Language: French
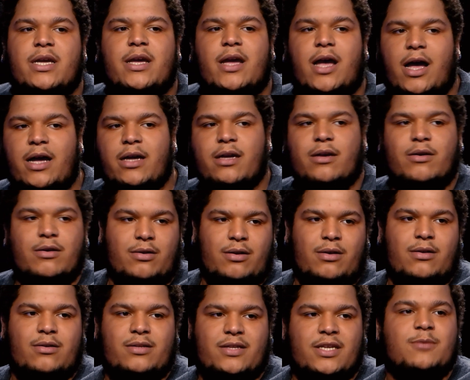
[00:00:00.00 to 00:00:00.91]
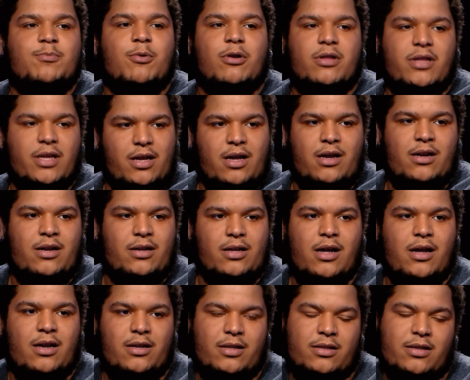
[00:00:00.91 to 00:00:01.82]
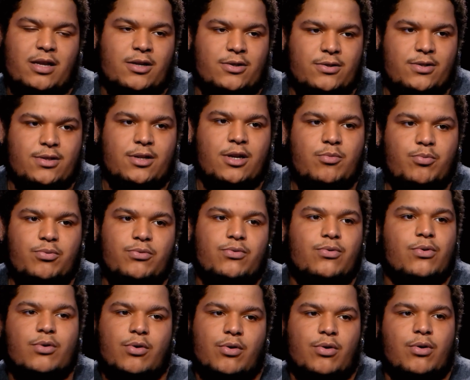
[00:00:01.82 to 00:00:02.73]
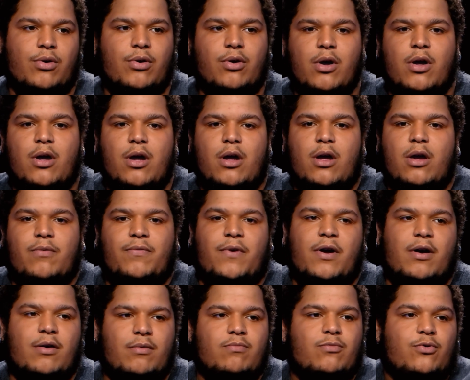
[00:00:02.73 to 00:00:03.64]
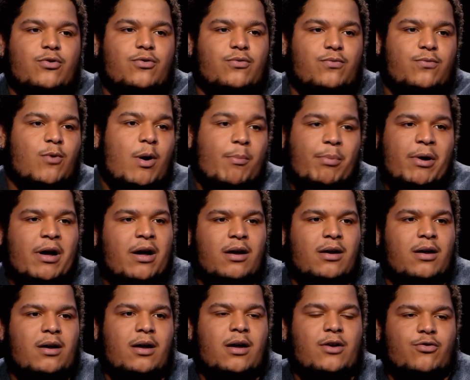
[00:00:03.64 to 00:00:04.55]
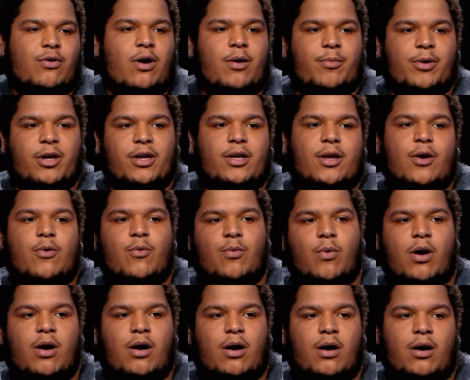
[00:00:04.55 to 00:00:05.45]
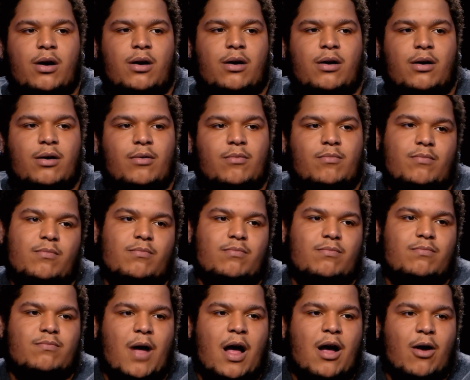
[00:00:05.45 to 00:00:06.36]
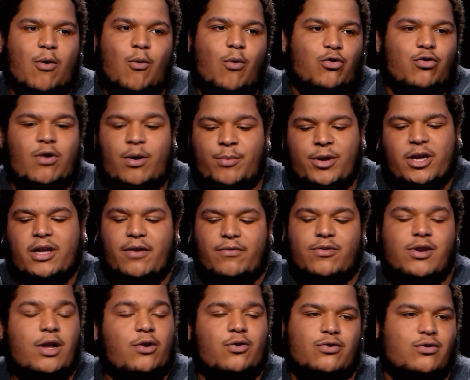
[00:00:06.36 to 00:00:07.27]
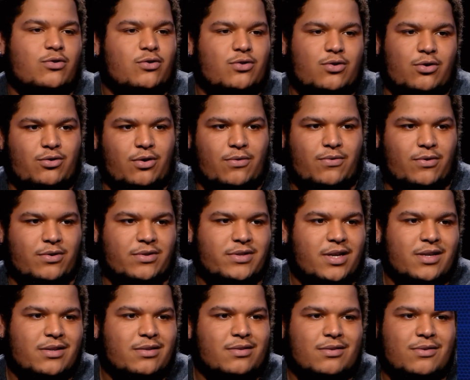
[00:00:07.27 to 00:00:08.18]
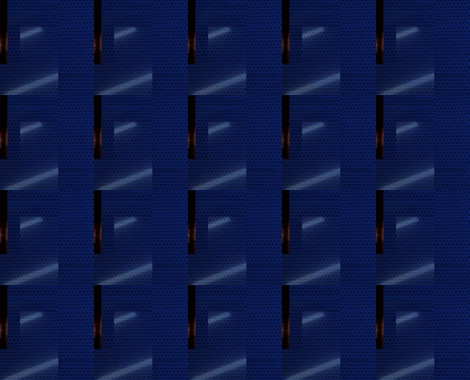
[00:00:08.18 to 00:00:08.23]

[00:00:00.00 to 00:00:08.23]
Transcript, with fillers: et aillent euh, s'exporter à l'international plutôt que. Enfin, je vois pas un, joueur américain ou un gros joueur américain venir dans une structure vrai, française.